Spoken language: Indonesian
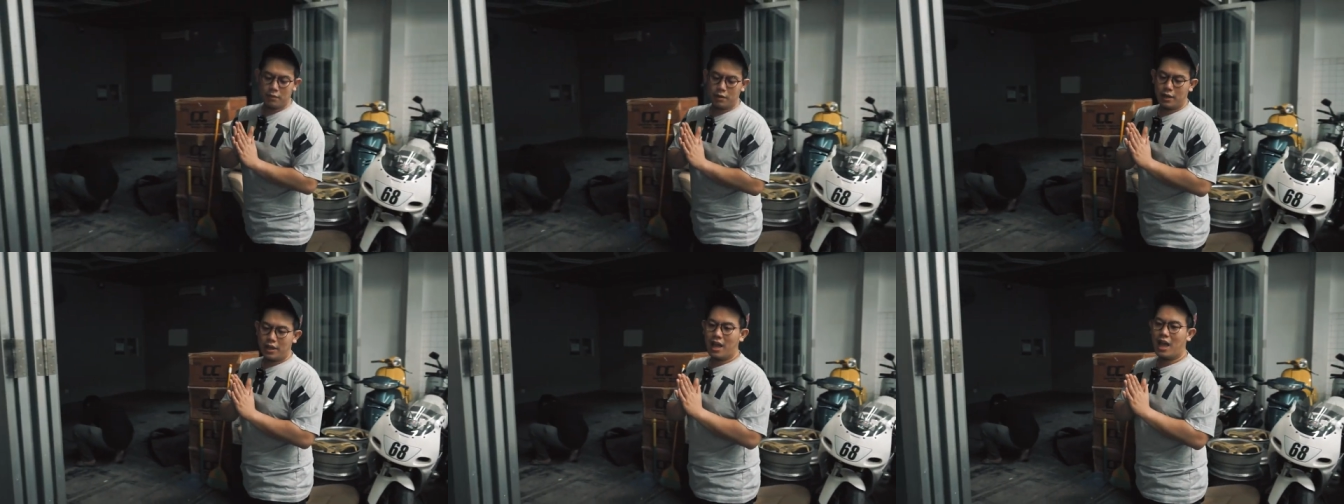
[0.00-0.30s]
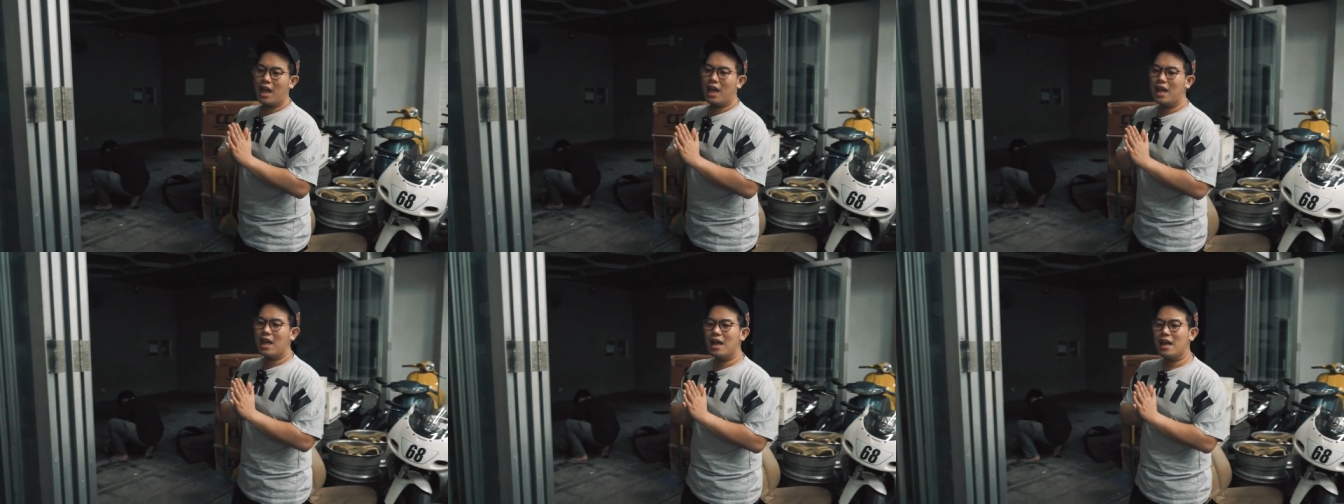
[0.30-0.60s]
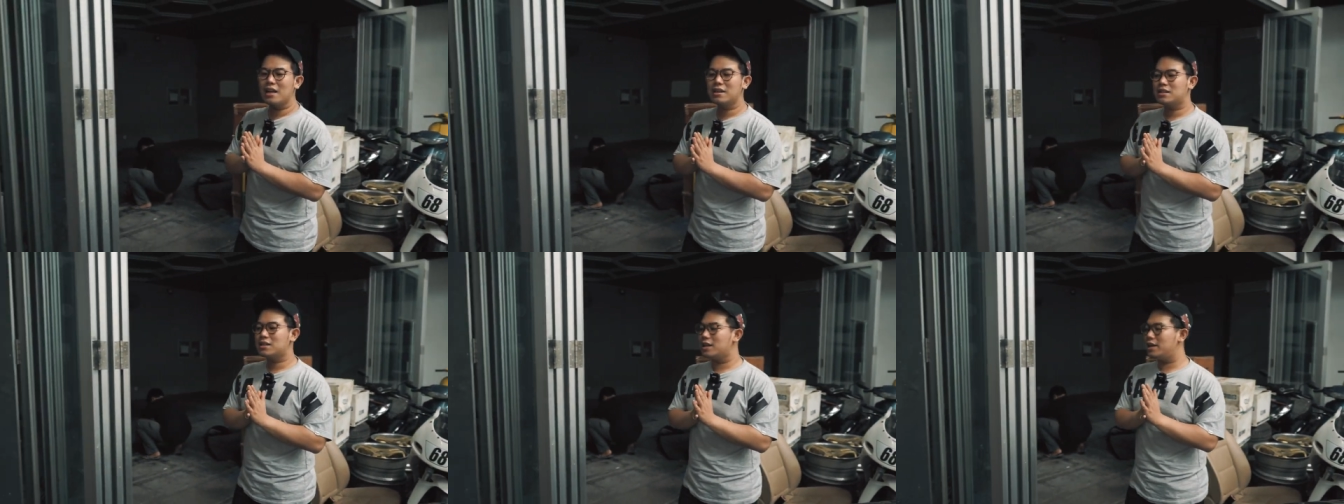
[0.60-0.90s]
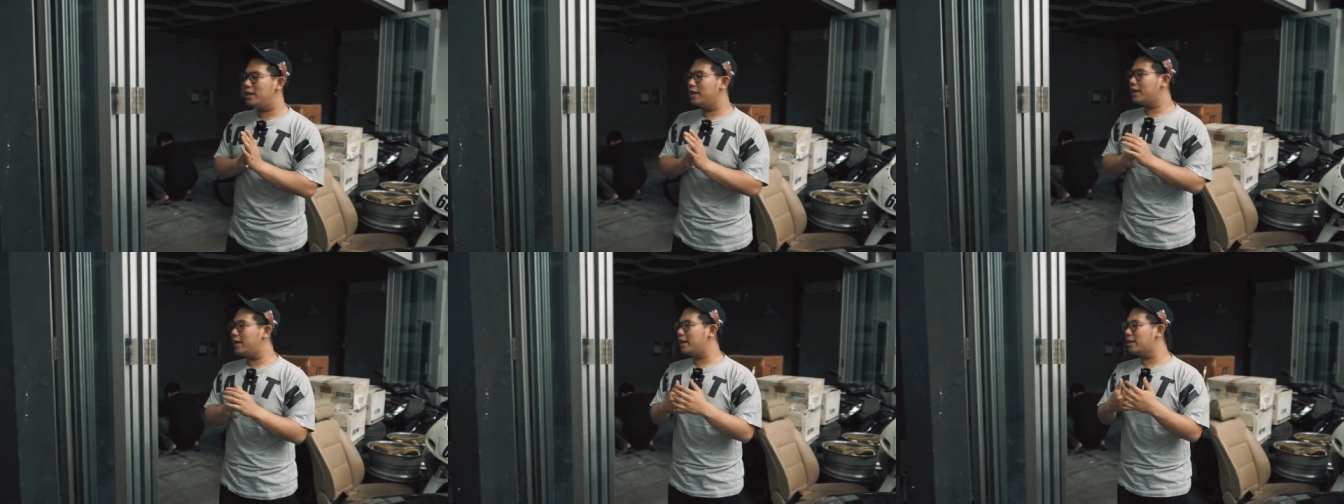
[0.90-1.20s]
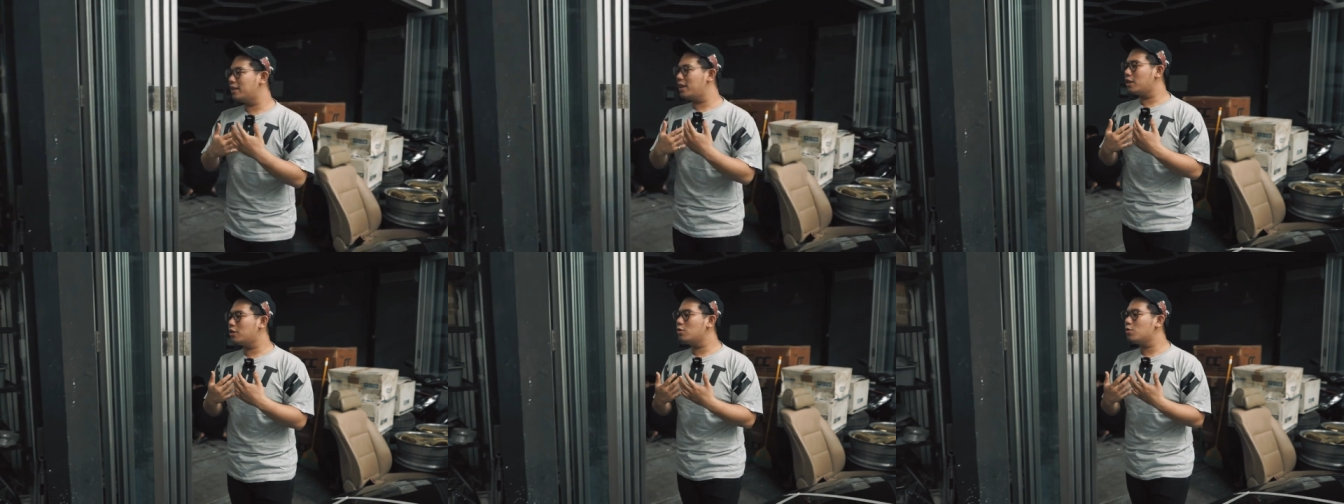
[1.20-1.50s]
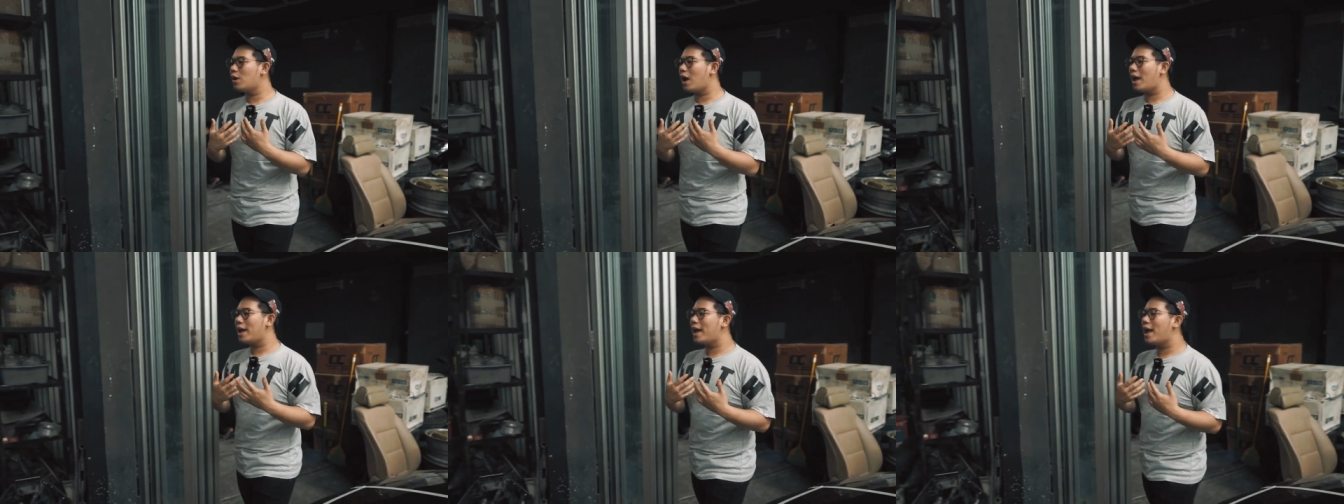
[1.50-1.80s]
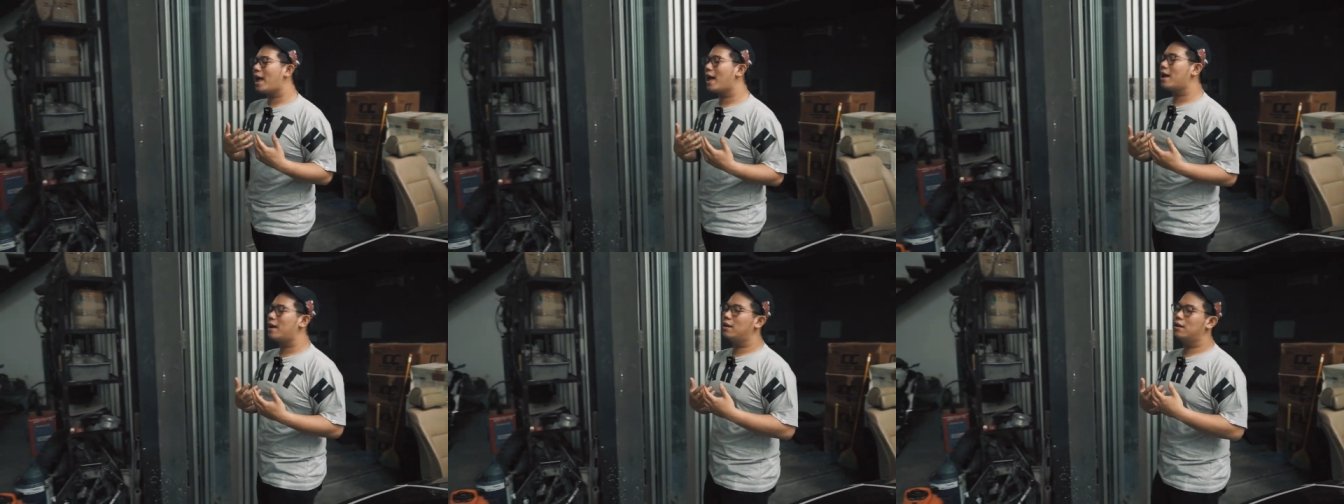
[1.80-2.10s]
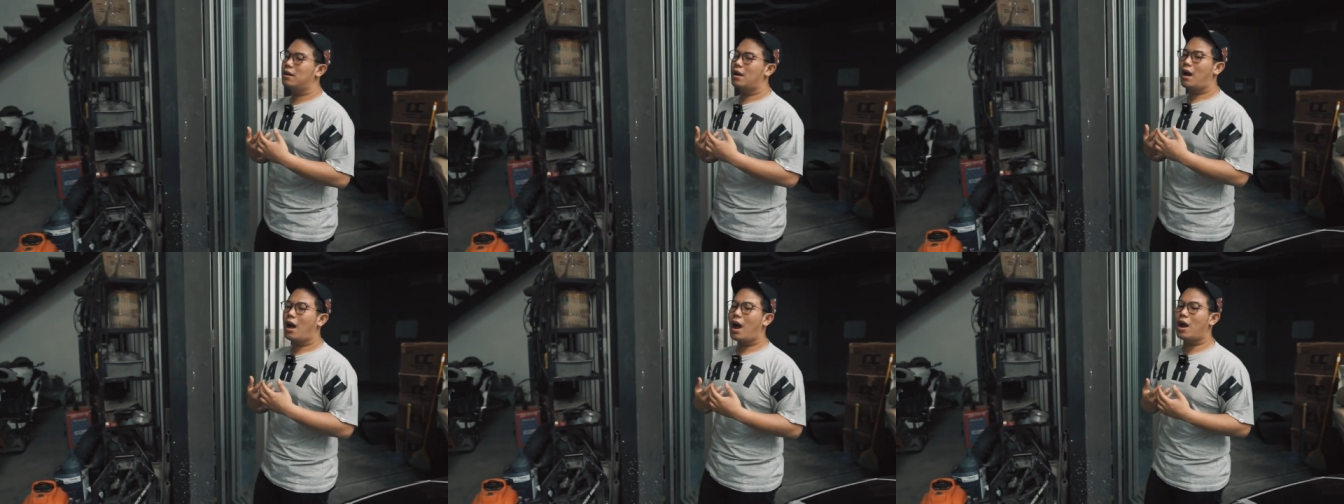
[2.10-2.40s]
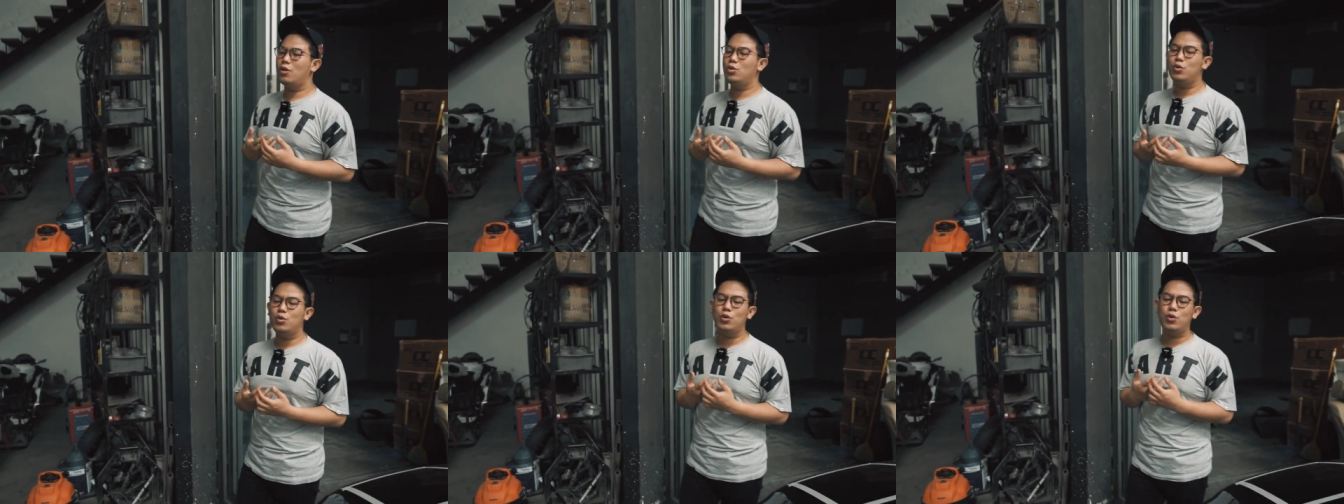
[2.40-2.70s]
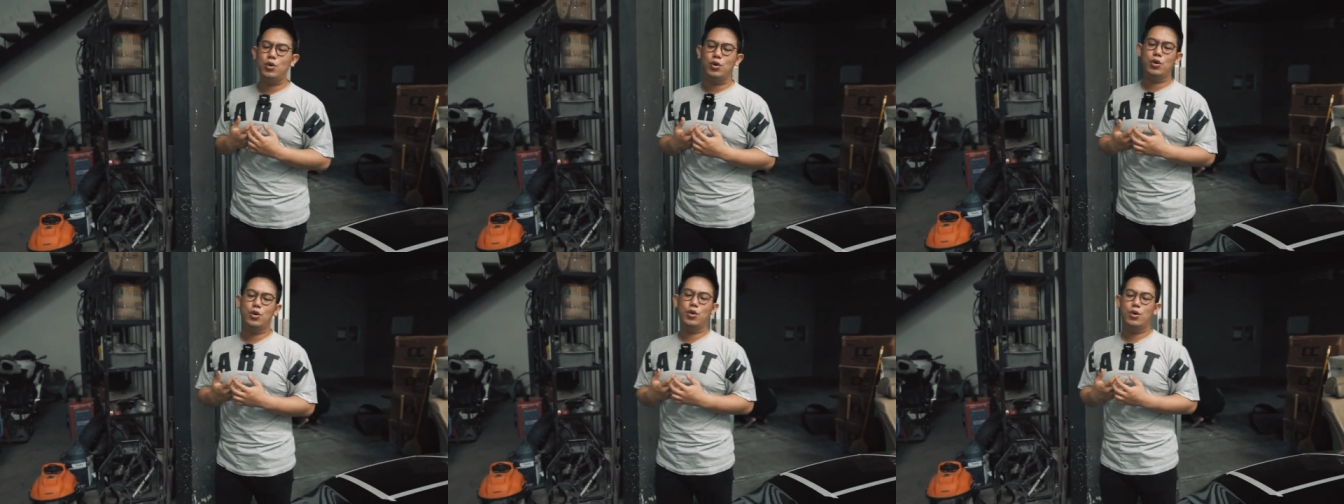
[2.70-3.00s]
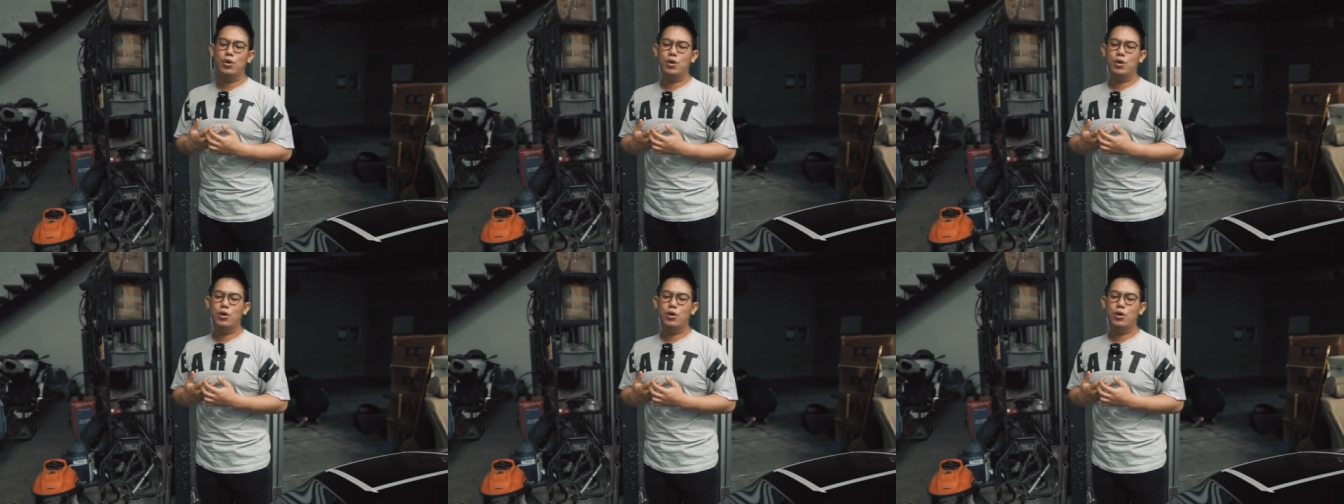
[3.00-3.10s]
ya sedikitnya tuh kayak aduh